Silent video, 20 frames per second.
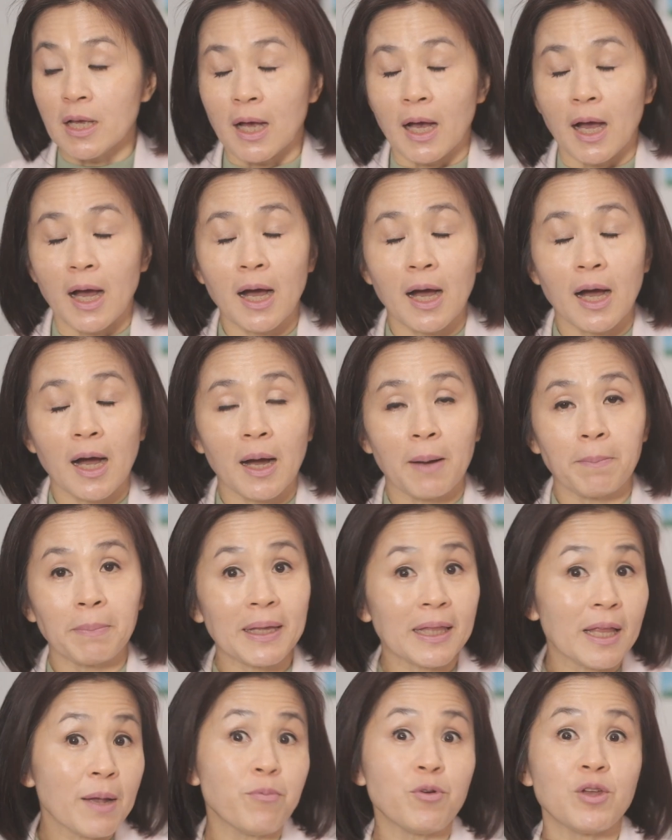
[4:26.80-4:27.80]
Um,
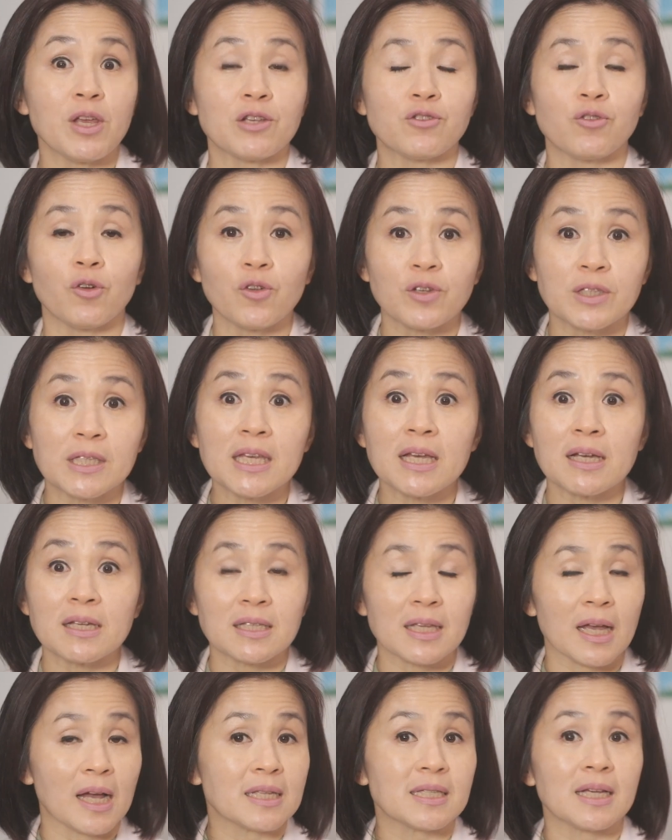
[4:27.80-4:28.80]
kita punya solusi yang
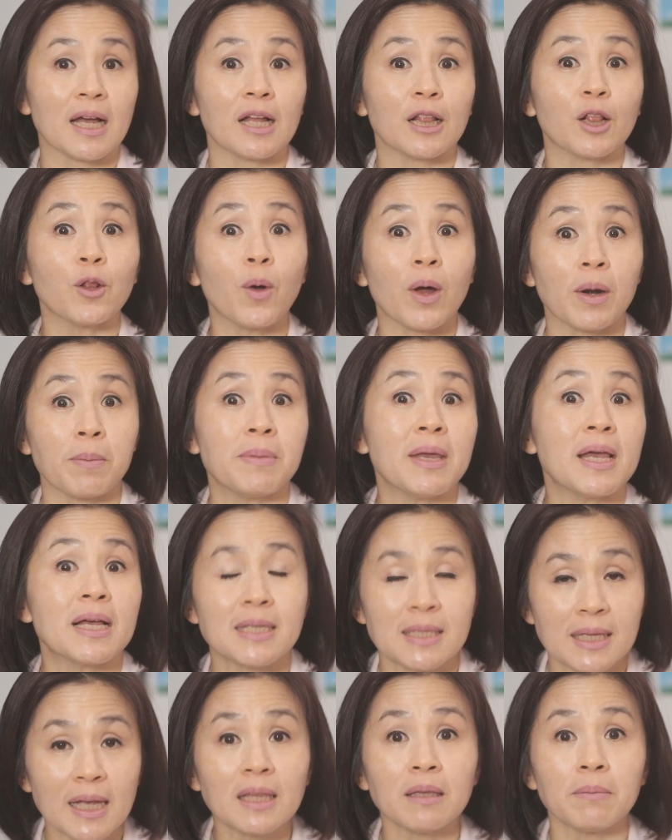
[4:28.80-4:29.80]
sangat-sangat luar
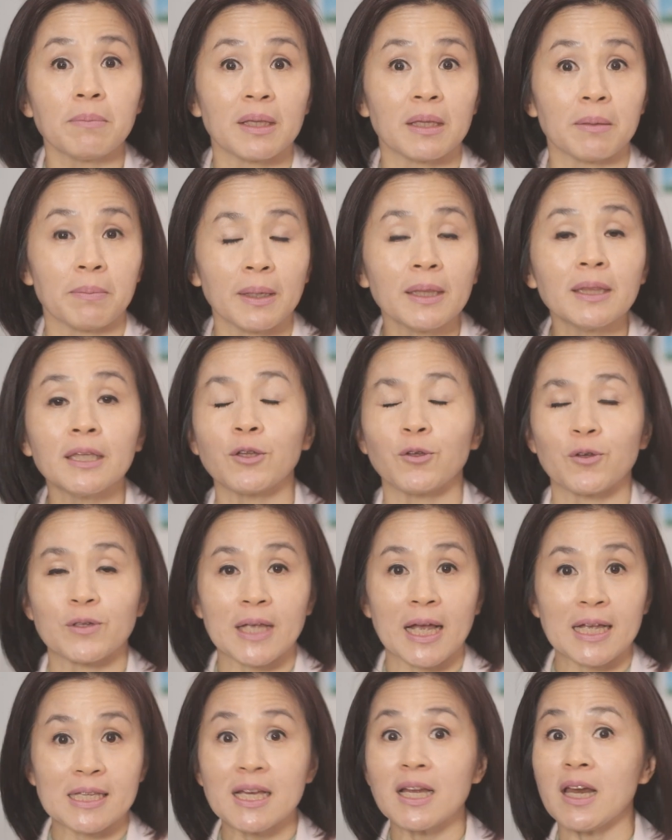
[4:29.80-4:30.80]
biasa teman-teman tentu
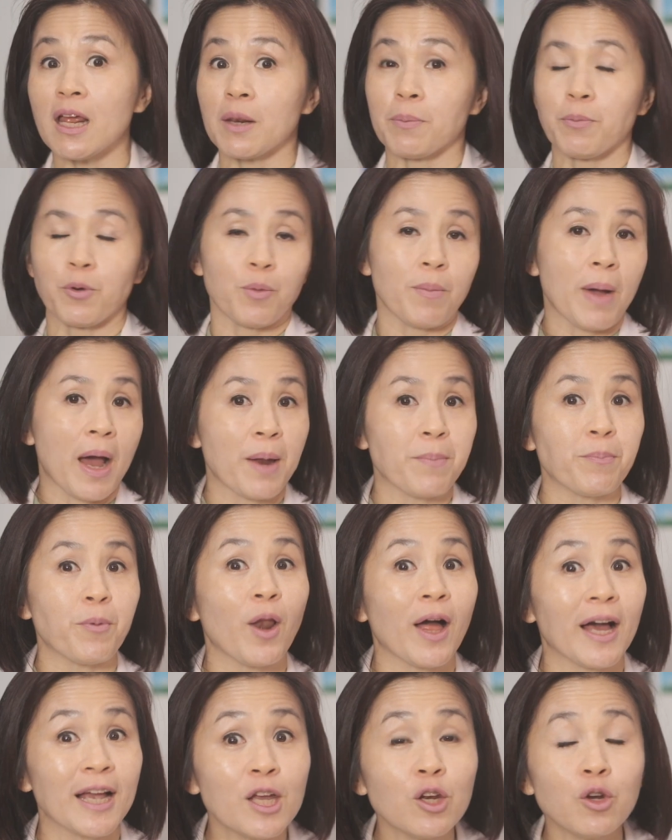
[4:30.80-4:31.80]
saja dari perubahan
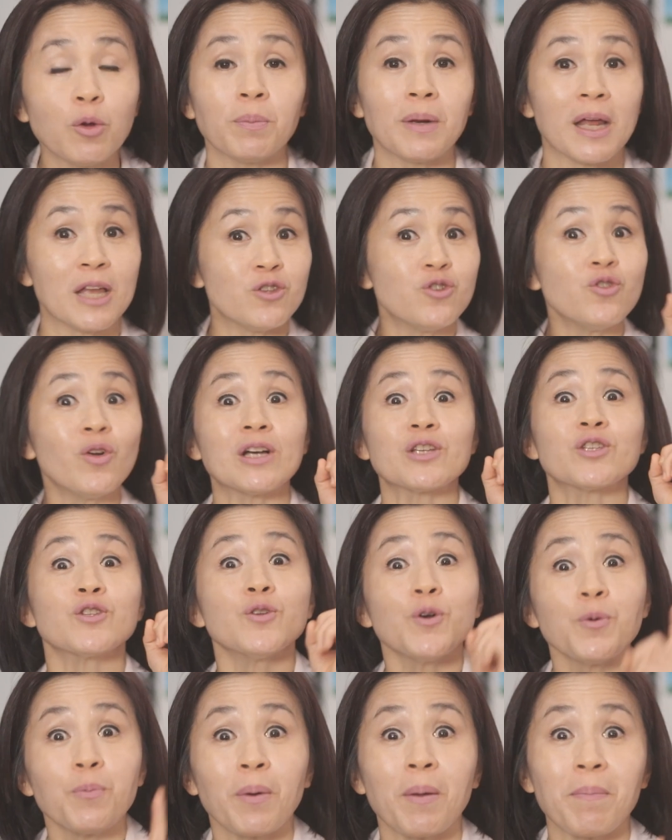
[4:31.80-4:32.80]
pola hidup dan juga
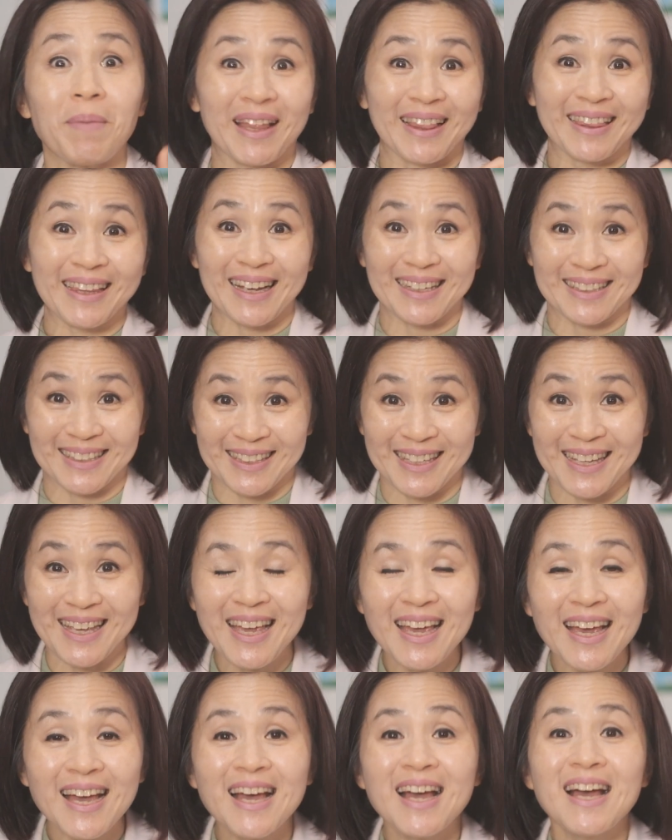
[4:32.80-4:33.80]
suplementasi